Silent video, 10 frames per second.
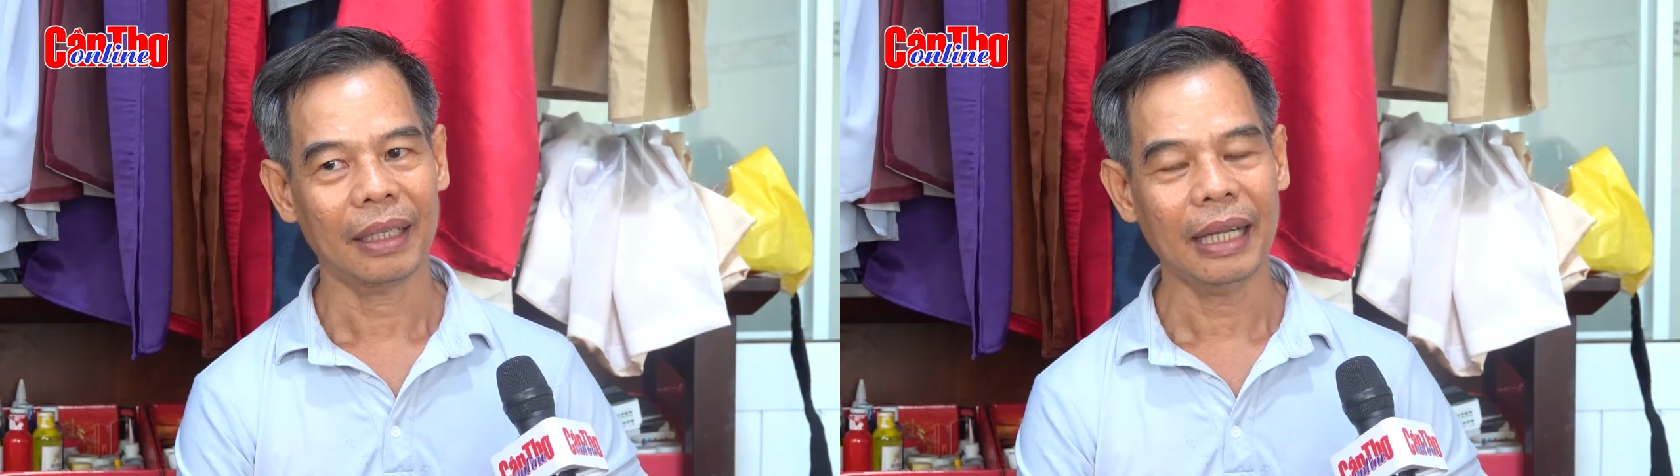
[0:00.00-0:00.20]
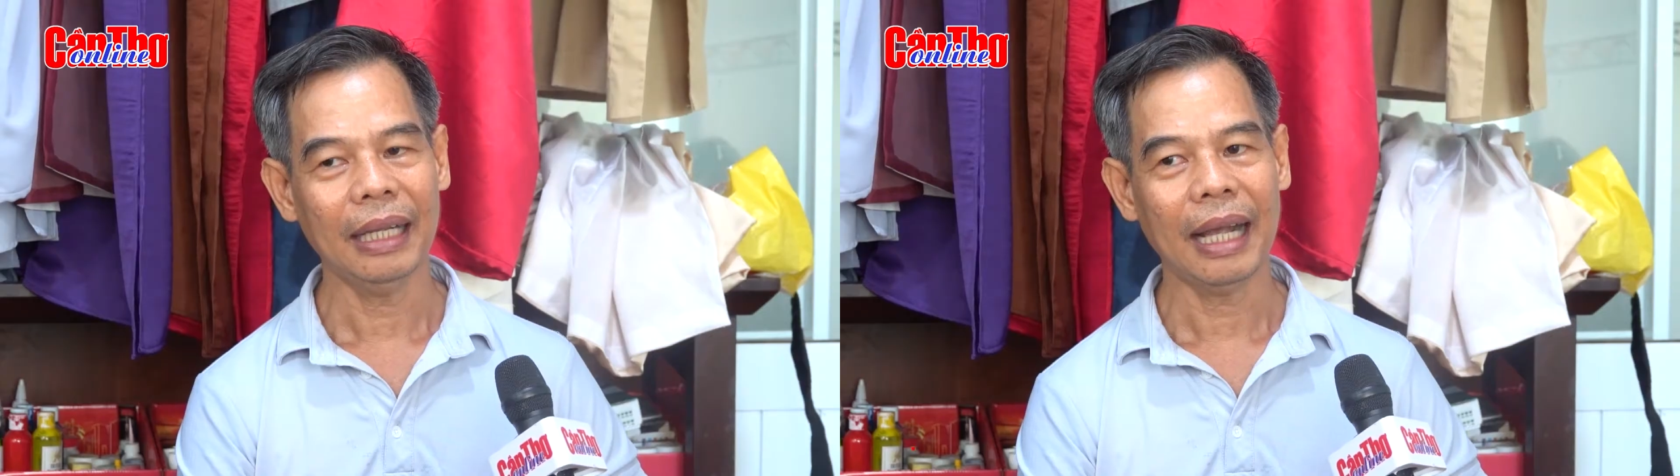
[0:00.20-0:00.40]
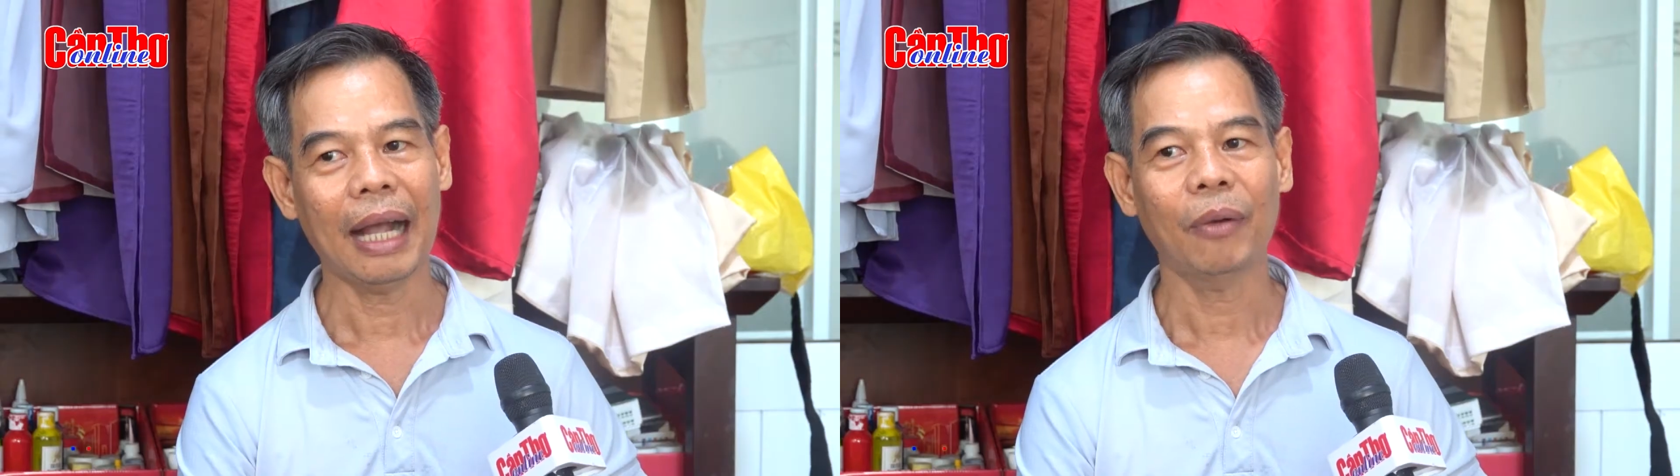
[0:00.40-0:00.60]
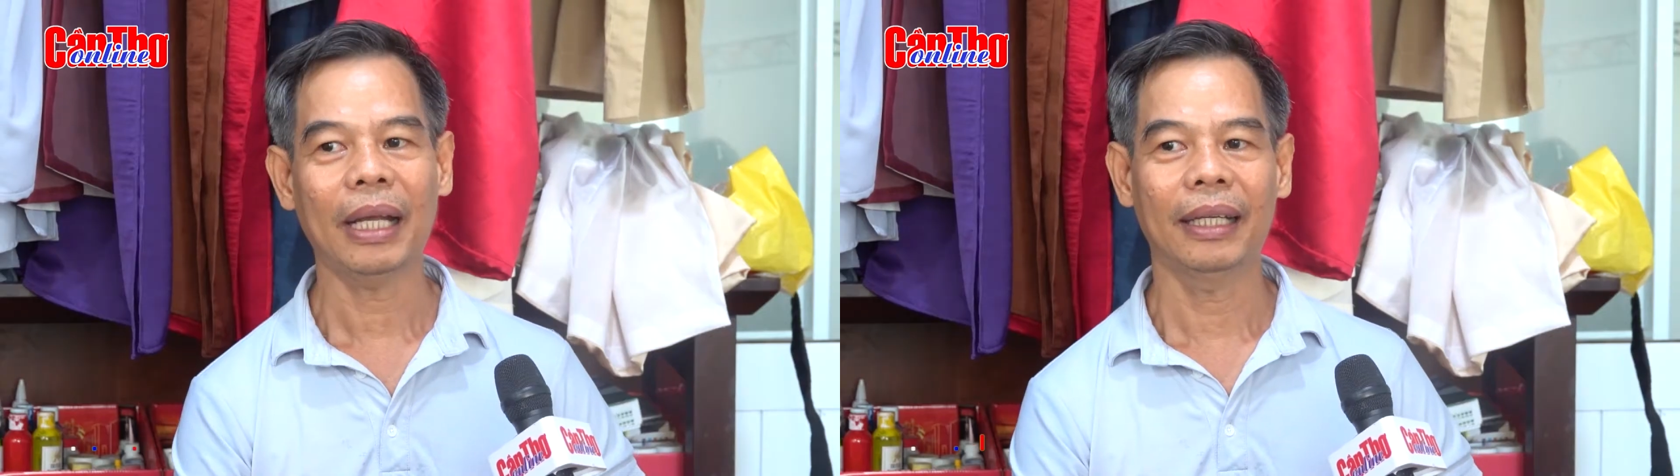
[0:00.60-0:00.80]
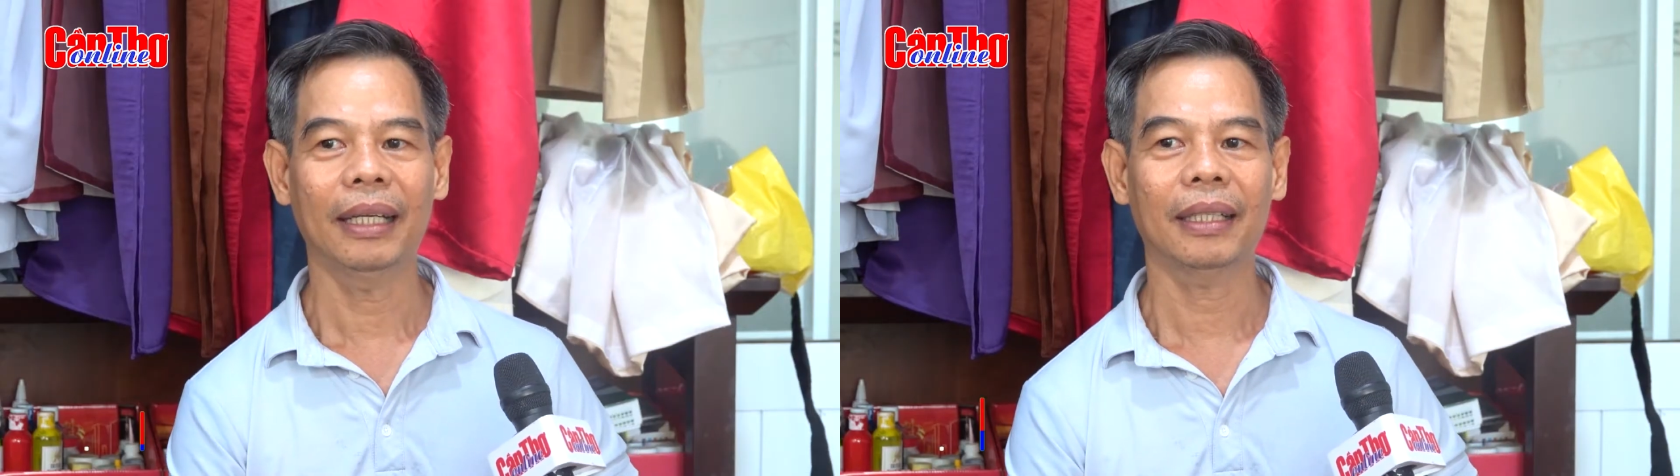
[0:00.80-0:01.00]
Cái áo
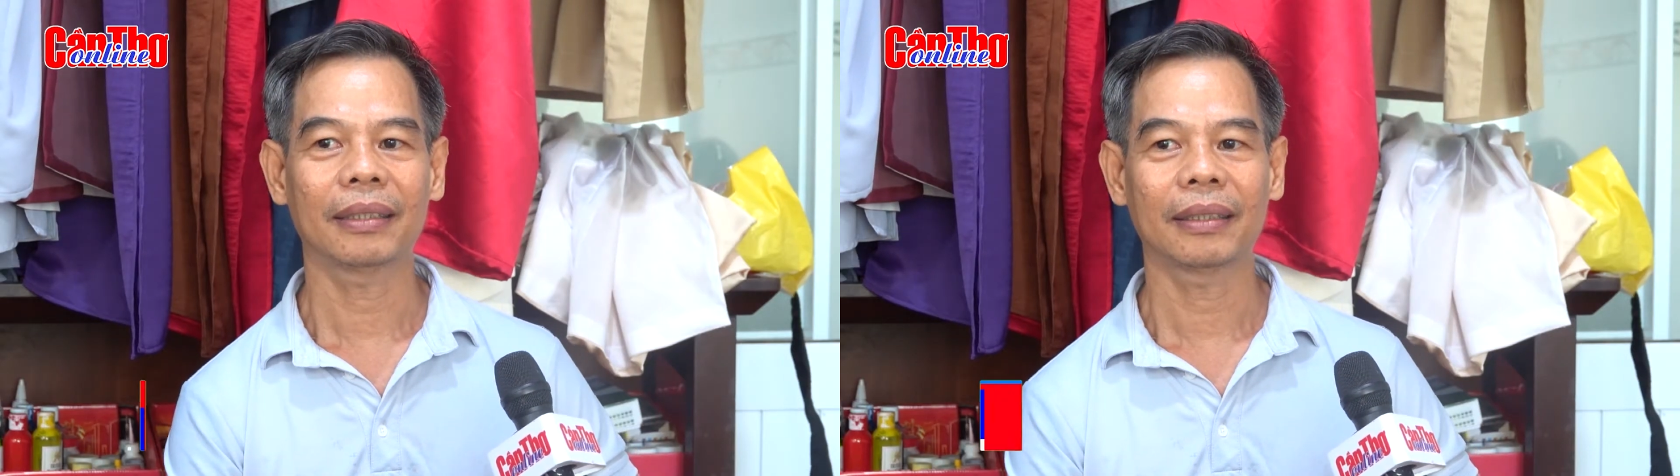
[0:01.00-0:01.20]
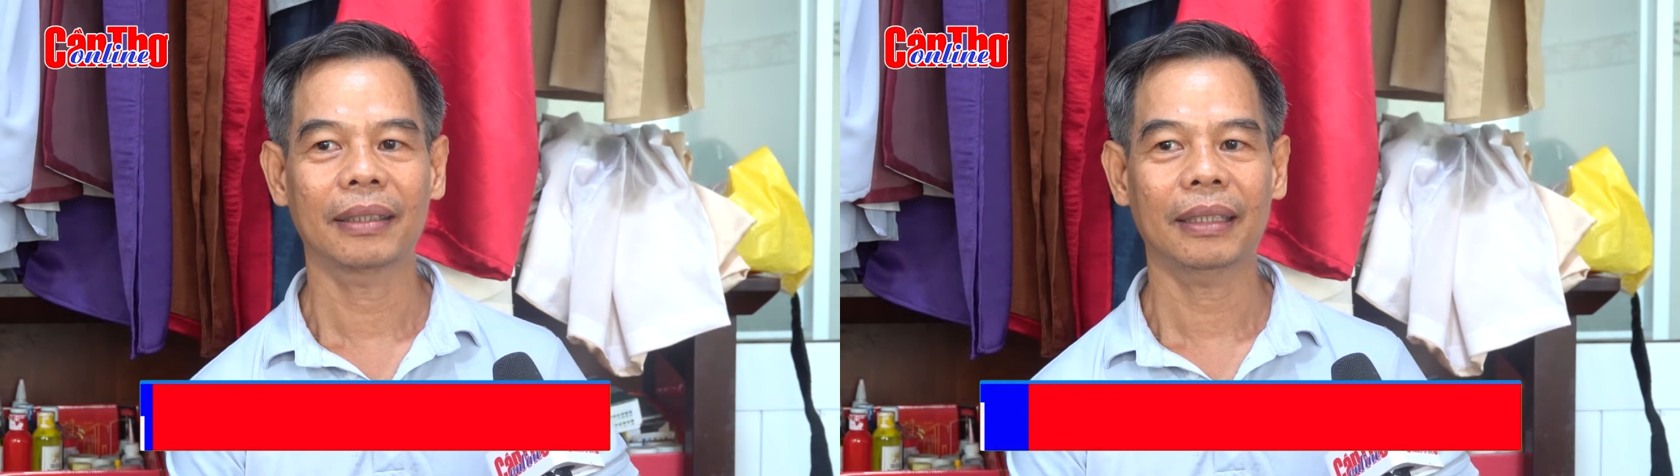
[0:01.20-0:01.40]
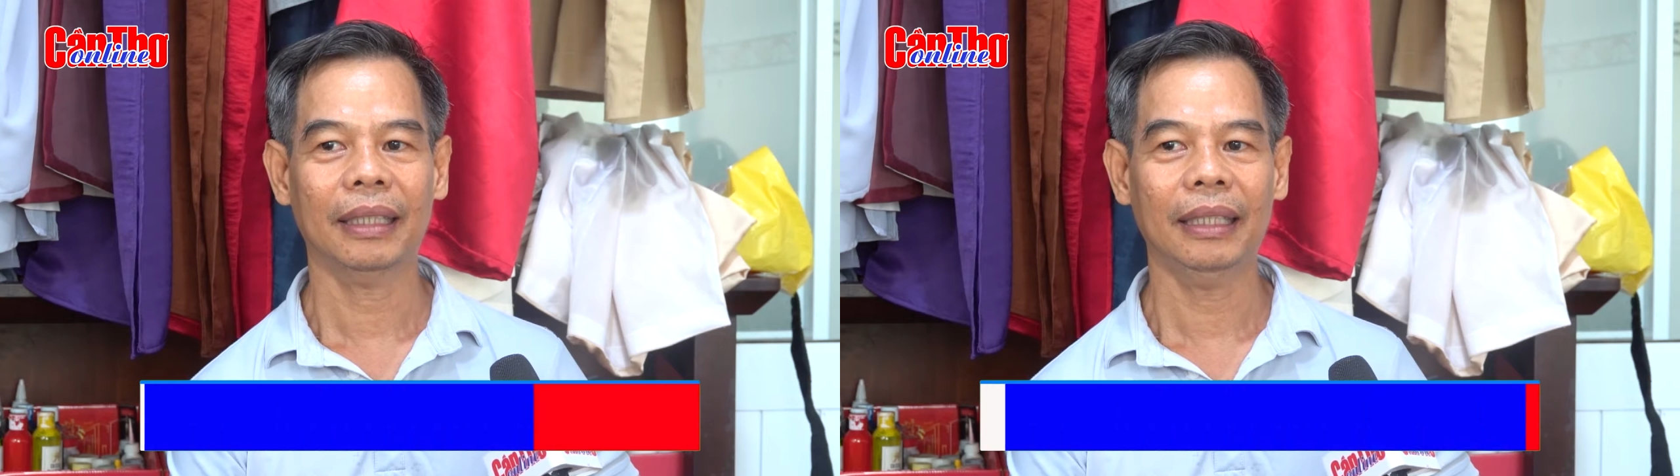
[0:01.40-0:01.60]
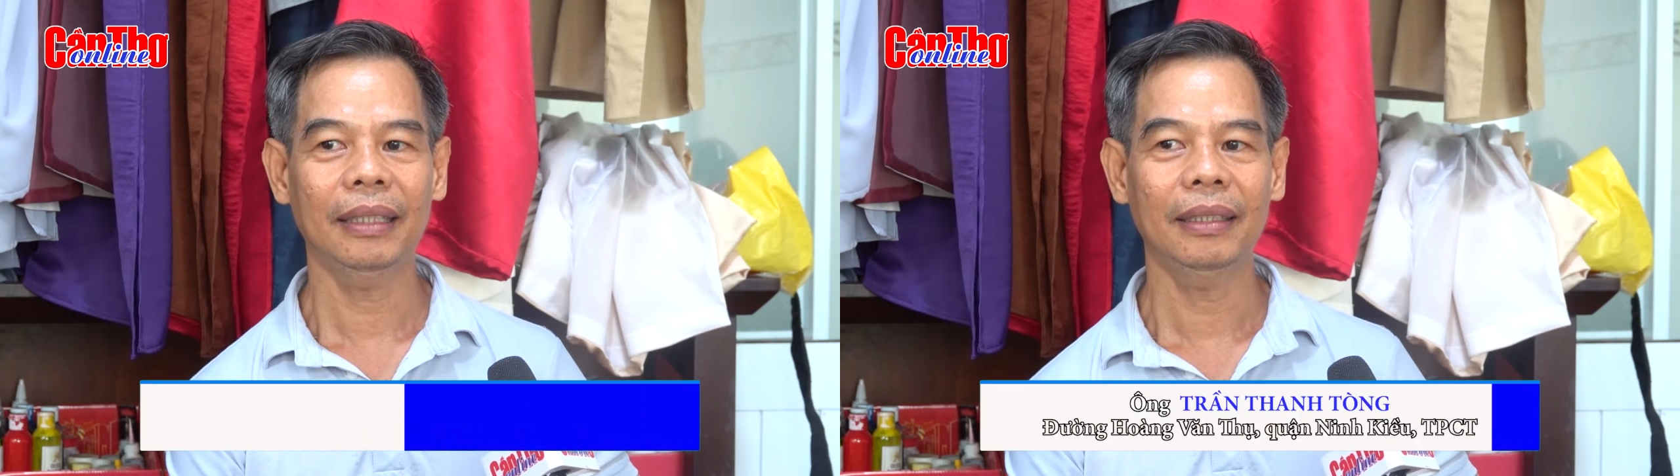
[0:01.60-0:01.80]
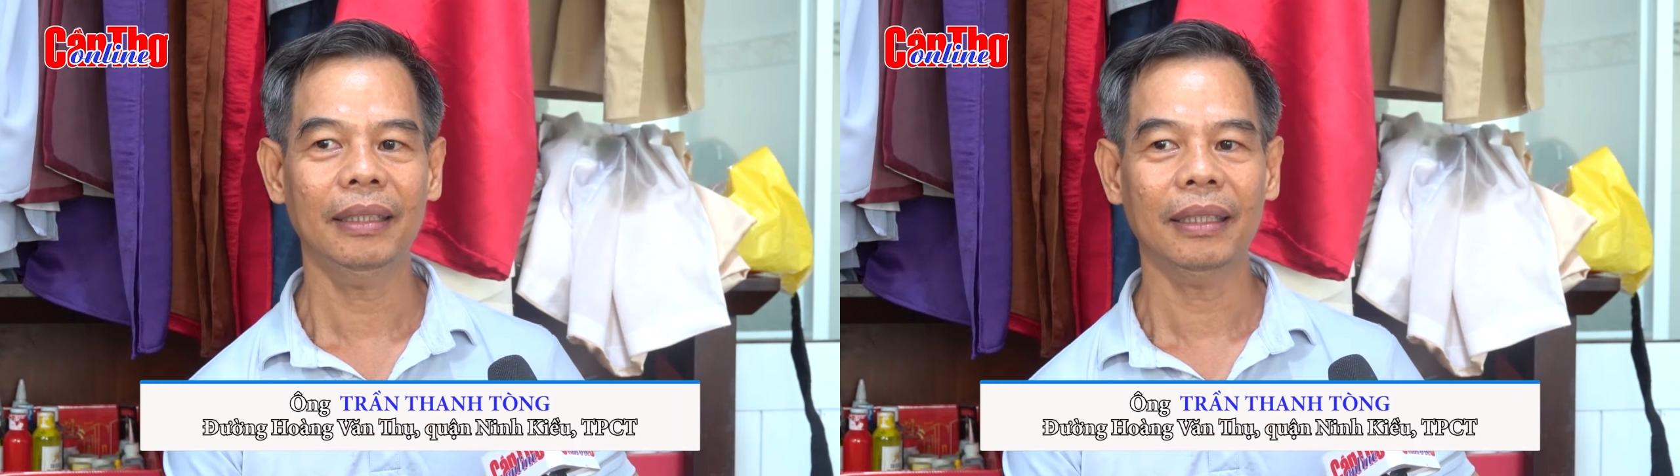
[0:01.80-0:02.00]
này á, cái
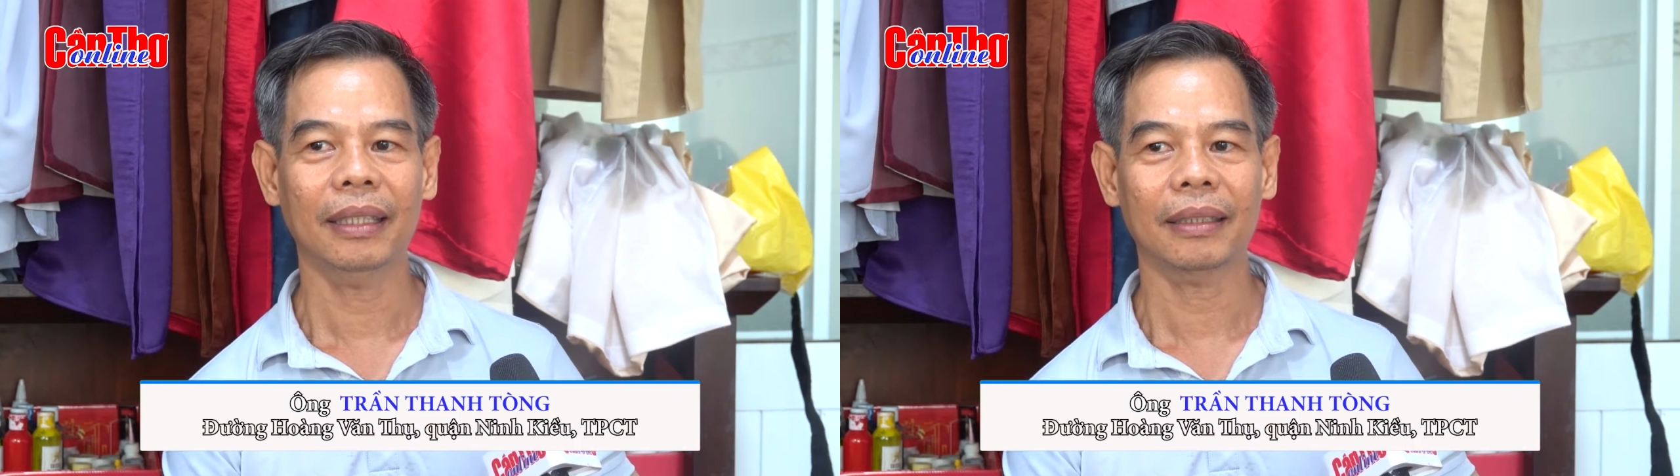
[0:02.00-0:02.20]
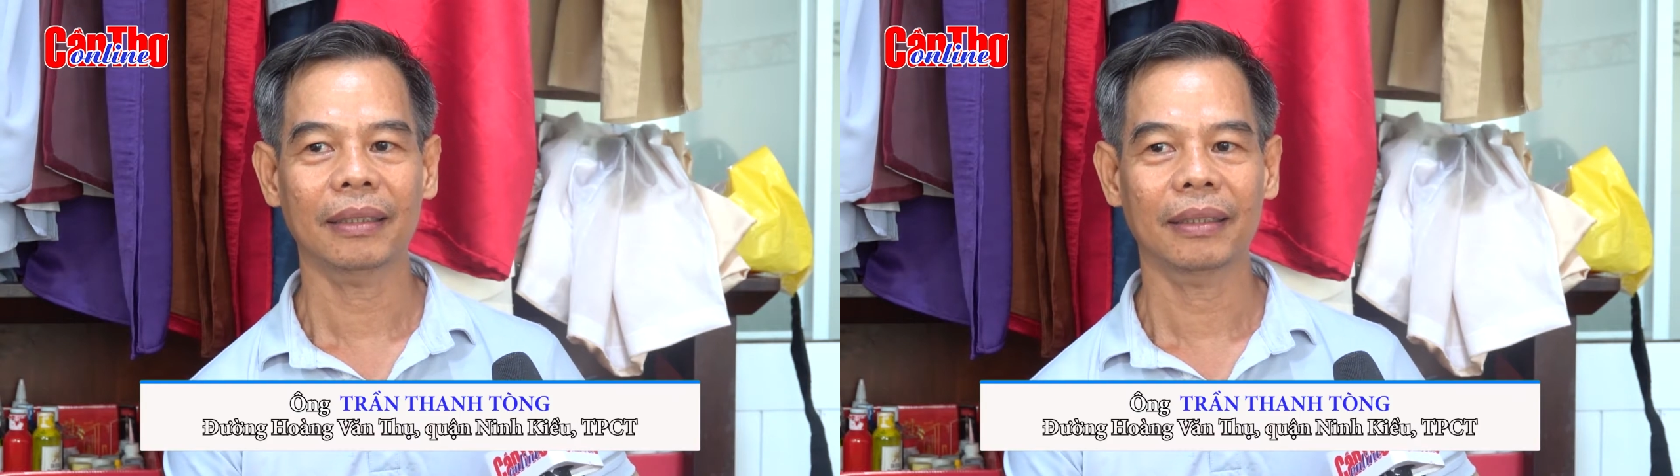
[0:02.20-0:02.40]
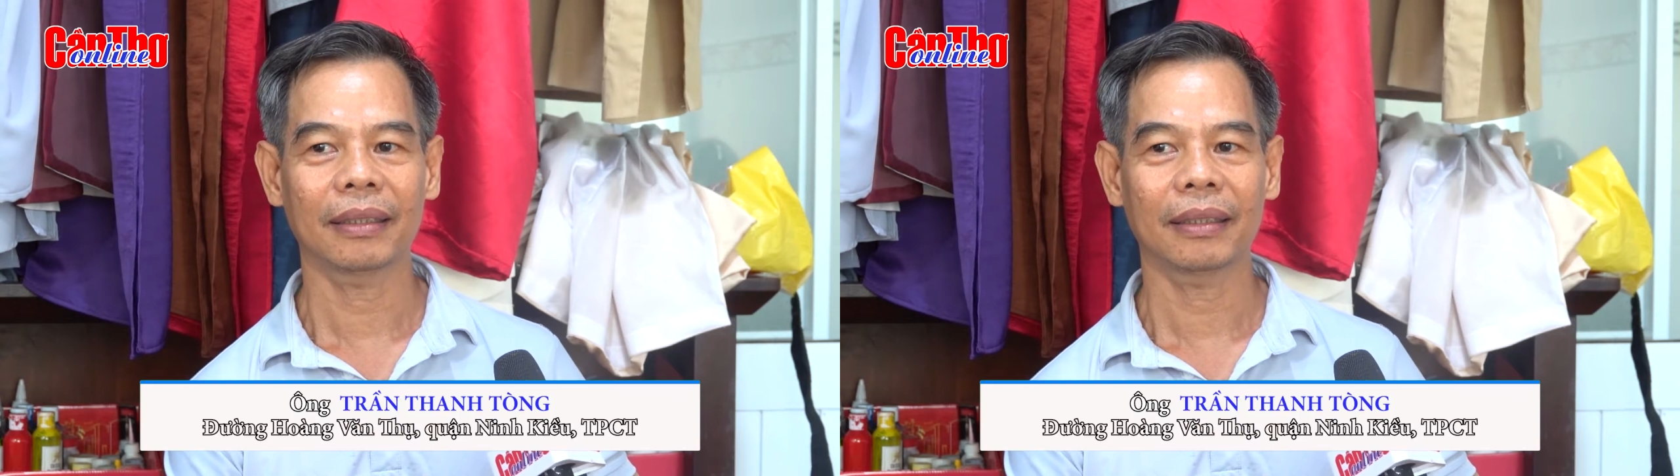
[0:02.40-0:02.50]
thứ nhất á,